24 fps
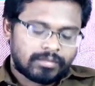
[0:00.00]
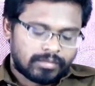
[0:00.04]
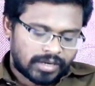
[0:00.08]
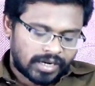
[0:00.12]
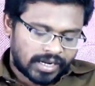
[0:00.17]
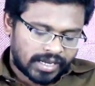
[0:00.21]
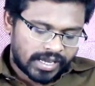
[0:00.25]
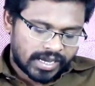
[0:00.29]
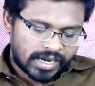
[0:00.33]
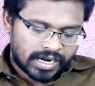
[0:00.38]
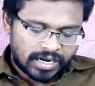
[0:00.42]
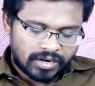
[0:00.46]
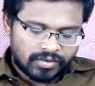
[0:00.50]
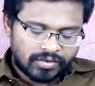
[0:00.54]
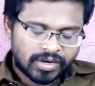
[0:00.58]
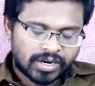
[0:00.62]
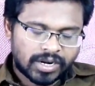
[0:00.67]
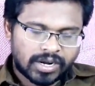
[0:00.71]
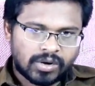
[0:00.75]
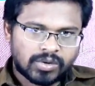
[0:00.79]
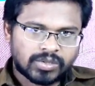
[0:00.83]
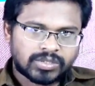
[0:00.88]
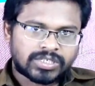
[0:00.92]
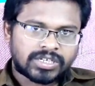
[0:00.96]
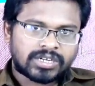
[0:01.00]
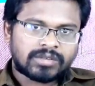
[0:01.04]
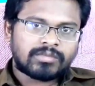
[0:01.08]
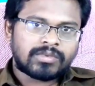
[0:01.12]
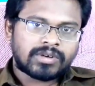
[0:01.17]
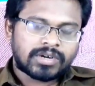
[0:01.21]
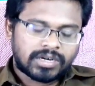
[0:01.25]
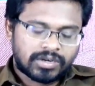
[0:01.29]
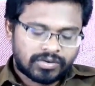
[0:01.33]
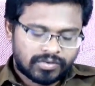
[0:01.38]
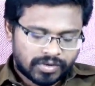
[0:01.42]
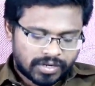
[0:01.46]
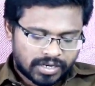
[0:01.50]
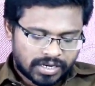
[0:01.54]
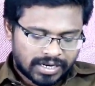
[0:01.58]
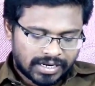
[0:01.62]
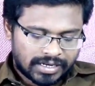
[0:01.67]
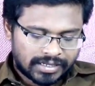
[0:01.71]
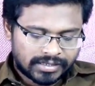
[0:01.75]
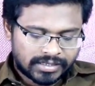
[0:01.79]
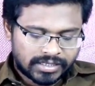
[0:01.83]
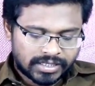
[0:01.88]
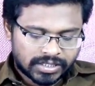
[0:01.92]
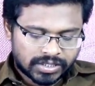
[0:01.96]
మనకి ఎక్కడి వరకు అవసరం అక్కడ వరకు
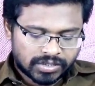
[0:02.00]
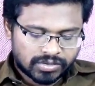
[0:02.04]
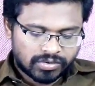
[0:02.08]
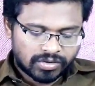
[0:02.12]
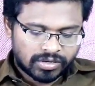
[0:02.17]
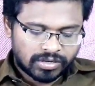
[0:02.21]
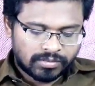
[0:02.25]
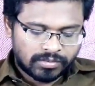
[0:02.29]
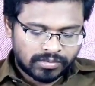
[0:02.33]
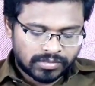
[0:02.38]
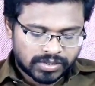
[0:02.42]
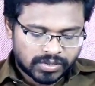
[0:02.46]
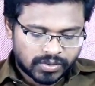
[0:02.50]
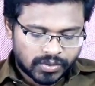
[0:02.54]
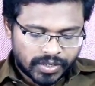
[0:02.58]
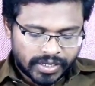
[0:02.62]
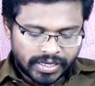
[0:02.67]
కట్ చేసుకోవడం సో